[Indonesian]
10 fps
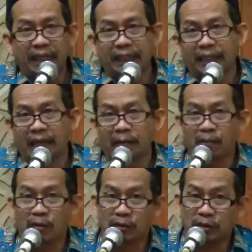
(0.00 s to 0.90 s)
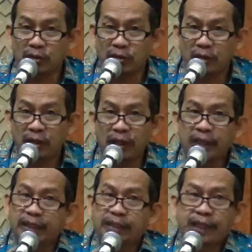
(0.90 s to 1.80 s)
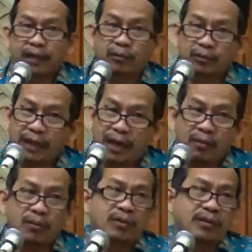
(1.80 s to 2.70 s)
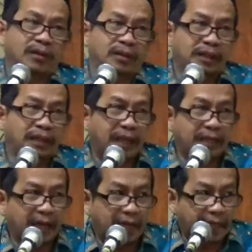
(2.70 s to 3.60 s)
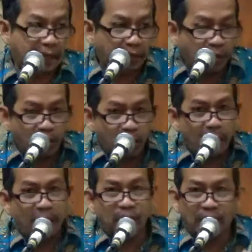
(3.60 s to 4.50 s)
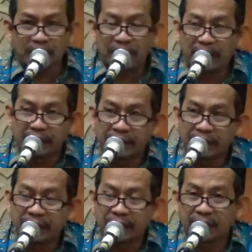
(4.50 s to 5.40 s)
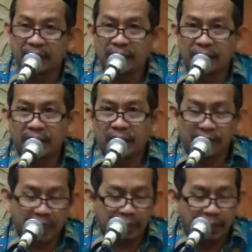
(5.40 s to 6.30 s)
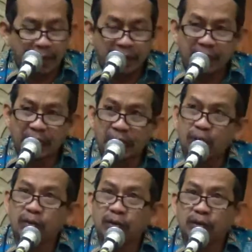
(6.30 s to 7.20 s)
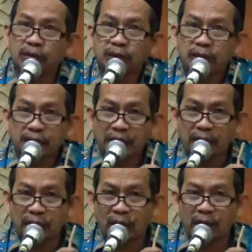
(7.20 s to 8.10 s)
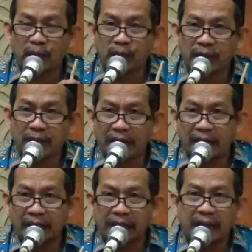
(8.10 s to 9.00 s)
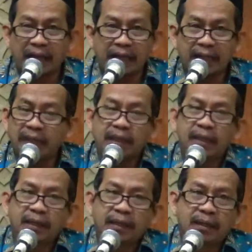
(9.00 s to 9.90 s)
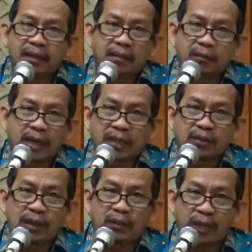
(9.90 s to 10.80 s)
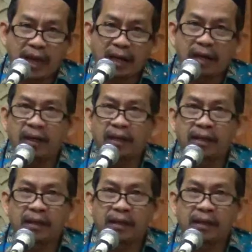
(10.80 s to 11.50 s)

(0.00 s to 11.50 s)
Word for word: ing dalem mongso sewu tahun jadi kadang-kadang ono wong mengajukan banding saiki banding terus satu tahun kemudian lagi ditangani bukan sesuatu yang